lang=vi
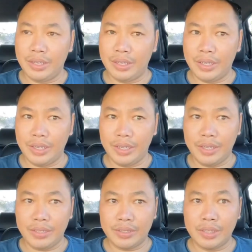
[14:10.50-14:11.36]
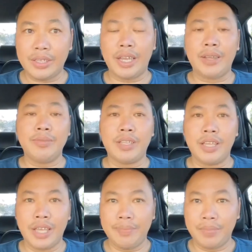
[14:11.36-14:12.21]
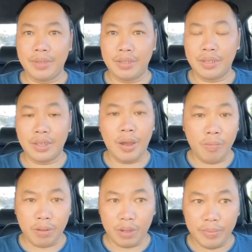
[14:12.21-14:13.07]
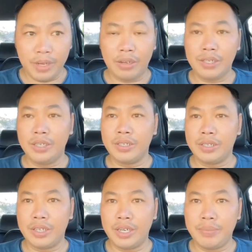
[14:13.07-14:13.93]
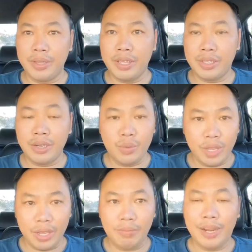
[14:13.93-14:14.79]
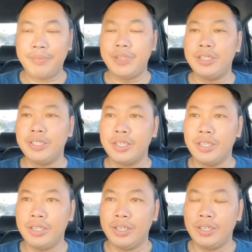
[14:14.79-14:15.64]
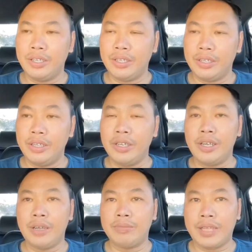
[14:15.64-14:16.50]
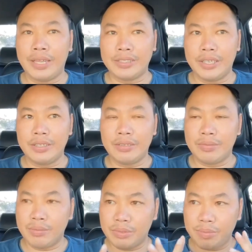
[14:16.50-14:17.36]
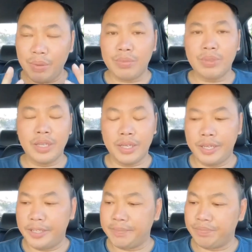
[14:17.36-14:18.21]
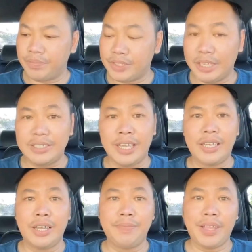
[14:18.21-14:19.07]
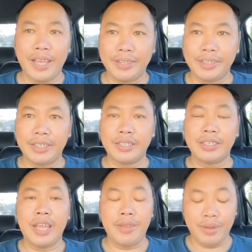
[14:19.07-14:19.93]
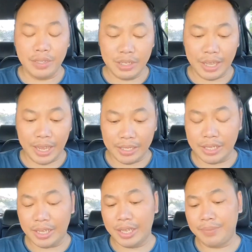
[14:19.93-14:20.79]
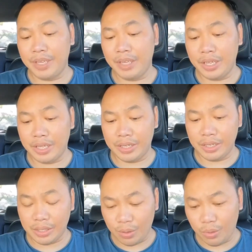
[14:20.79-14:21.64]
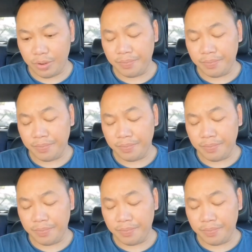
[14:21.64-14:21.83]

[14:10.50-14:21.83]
à, tất cả thiền em không có bị loạn lưng cho nên bây giờ chính quyền không làm gì được nhưng ta sẽ bắt à, sẵn sàng hợp tác để mà đưa cả thiền em đi à, đi tù